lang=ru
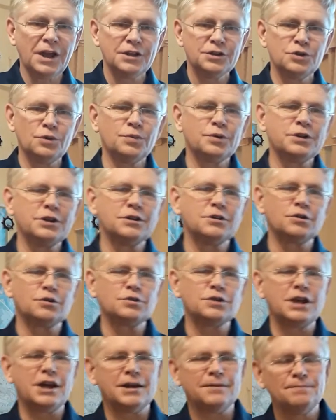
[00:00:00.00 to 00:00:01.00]
Добрый день,
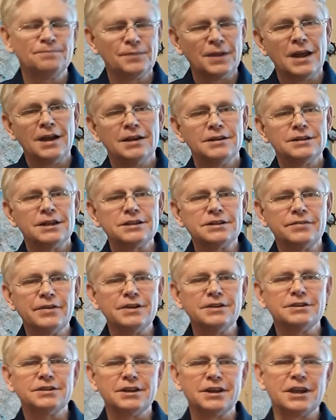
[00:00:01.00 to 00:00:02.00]
друзья! На
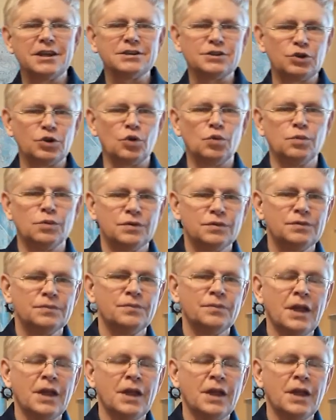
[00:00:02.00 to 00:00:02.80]
связи Сергей Столбов.